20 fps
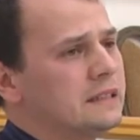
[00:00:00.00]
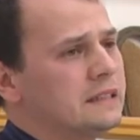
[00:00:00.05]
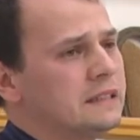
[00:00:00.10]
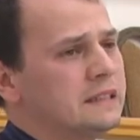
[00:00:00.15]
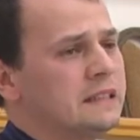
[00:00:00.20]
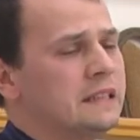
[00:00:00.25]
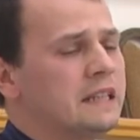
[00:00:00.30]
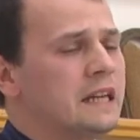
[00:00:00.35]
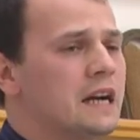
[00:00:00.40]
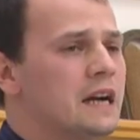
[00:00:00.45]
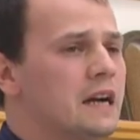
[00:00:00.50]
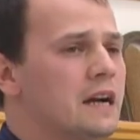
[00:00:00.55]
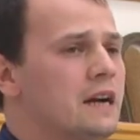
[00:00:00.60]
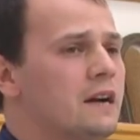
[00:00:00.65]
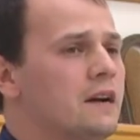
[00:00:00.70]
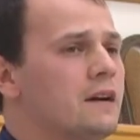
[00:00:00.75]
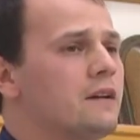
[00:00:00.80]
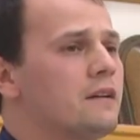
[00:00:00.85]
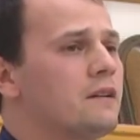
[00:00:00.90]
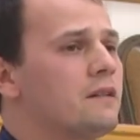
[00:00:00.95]

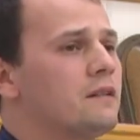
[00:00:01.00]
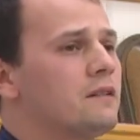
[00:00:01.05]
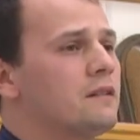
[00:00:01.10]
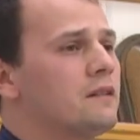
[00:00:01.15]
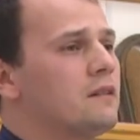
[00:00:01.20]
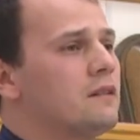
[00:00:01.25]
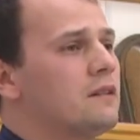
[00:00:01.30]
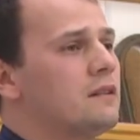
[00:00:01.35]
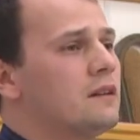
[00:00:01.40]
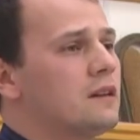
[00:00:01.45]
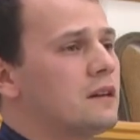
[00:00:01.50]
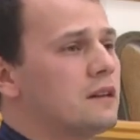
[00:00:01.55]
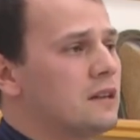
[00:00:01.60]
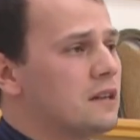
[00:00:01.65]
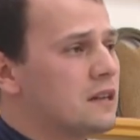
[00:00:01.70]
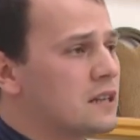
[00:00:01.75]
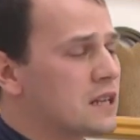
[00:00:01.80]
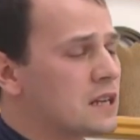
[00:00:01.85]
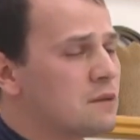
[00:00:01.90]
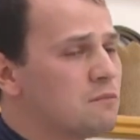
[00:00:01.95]
я
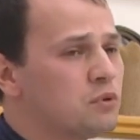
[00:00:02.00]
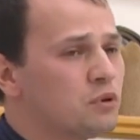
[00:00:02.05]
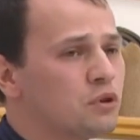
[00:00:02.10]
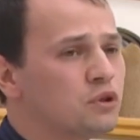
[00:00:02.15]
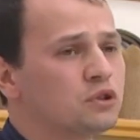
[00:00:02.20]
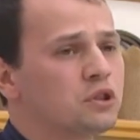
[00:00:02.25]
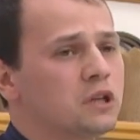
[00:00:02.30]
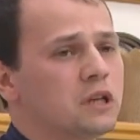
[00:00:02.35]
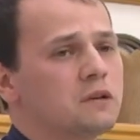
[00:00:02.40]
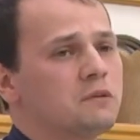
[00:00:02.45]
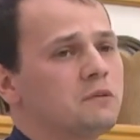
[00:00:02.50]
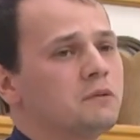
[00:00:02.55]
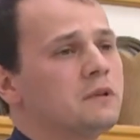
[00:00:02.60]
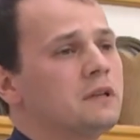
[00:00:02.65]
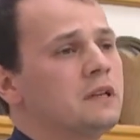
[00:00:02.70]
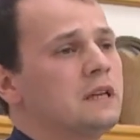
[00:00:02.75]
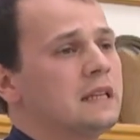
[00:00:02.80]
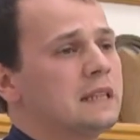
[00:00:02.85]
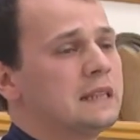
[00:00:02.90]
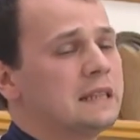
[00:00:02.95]
работаю
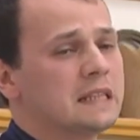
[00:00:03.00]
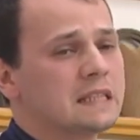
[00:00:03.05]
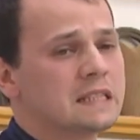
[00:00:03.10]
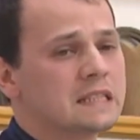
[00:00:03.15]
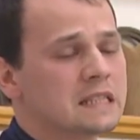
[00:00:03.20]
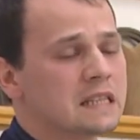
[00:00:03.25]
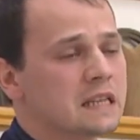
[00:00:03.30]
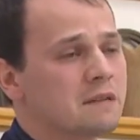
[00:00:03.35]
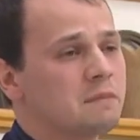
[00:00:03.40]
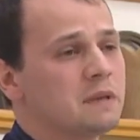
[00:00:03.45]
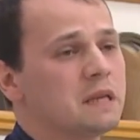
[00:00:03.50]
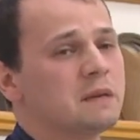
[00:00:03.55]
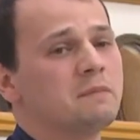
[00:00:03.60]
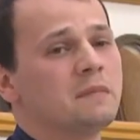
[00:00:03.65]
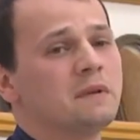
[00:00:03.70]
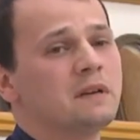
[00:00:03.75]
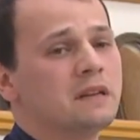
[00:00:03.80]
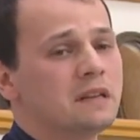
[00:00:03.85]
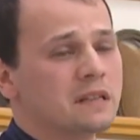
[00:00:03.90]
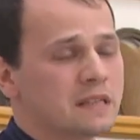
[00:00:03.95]
над
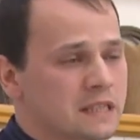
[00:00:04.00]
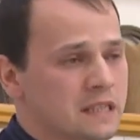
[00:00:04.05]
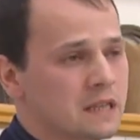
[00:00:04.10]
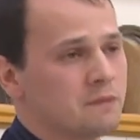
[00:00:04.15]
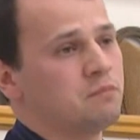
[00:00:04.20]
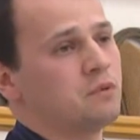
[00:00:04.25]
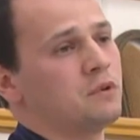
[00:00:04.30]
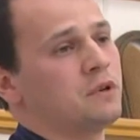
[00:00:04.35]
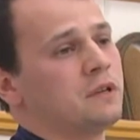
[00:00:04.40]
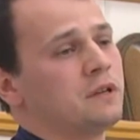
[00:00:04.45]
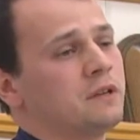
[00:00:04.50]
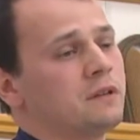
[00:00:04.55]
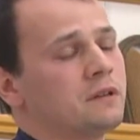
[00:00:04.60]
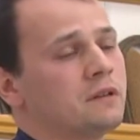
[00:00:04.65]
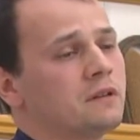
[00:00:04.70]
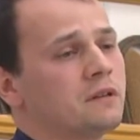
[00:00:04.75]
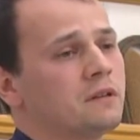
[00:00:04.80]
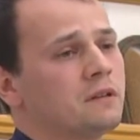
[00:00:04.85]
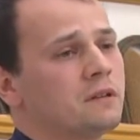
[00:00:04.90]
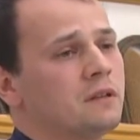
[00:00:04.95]
самим собой.
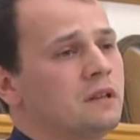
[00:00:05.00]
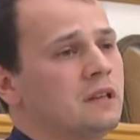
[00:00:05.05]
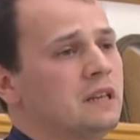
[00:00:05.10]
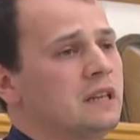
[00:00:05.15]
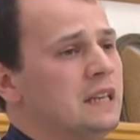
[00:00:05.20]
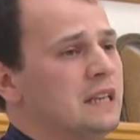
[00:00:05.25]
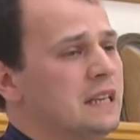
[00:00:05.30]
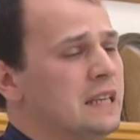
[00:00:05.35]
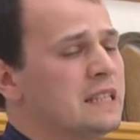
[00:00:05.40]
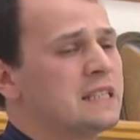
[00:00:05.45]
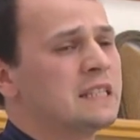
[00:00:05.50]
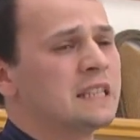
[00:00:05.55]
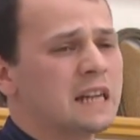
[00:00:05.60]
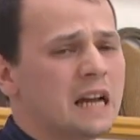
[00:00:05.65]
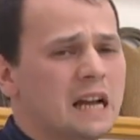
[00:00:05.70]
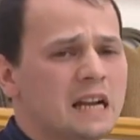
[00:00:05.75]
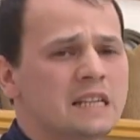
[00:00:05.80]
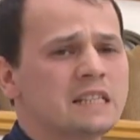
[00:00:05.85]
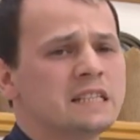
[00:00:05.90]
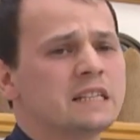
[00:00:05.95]

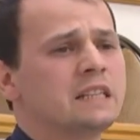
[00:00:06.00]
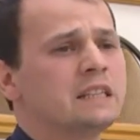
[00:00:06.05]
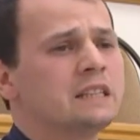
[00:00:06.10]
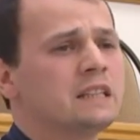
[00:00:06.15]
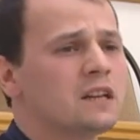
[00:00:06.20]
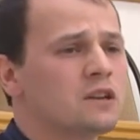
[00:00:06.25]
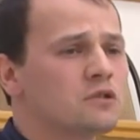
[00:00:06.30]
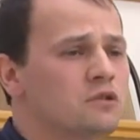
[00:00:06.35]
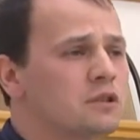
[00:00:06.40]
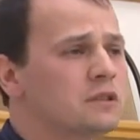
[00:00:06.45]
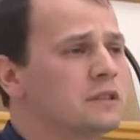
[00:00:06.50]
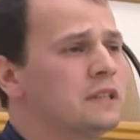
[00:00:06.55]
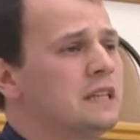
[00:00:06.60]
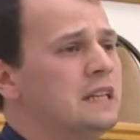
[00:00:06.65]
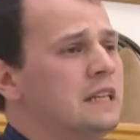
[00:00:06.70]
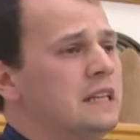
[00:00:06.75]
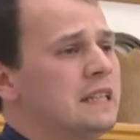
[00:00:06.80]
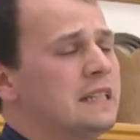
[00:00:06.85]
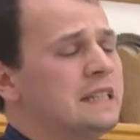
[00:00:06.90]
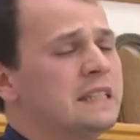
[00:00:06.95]
Израильский народ
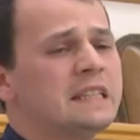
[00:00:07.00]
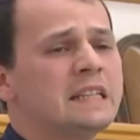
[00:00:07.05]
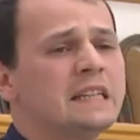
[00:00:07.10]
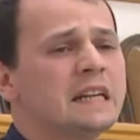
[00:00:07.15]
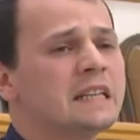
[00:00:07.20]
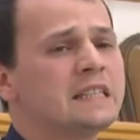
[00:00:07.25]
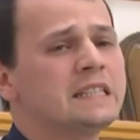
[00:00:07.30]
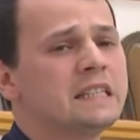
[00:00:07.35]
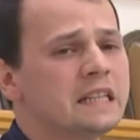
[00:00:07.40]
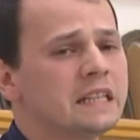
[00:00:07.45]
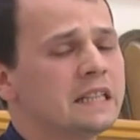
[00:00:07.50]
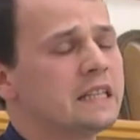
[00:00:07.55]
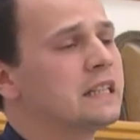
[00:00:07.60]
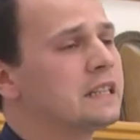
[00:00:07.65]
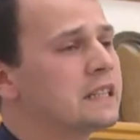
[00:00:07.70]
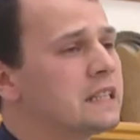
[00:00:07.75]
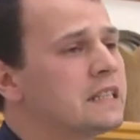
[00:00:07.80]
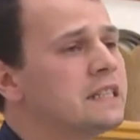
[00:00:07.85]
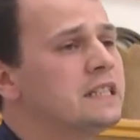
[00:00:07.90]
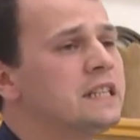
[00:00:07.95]
не хотел
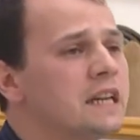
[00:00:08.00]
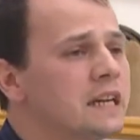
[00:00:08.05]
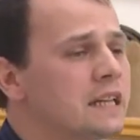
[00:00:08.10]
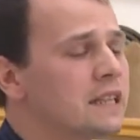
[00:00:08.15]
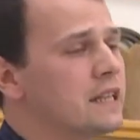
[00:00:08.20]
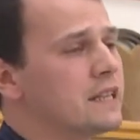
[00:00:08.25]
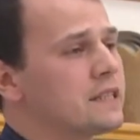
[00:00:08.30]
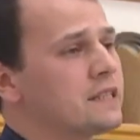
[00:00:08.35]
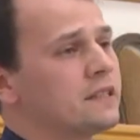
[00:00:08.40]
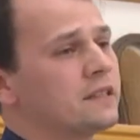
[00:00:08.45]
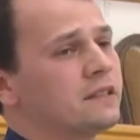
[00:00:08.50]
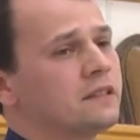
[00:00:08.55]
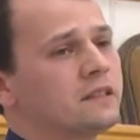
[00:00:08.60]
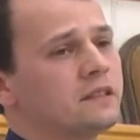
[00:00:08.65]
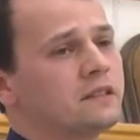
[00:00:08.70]
это делать.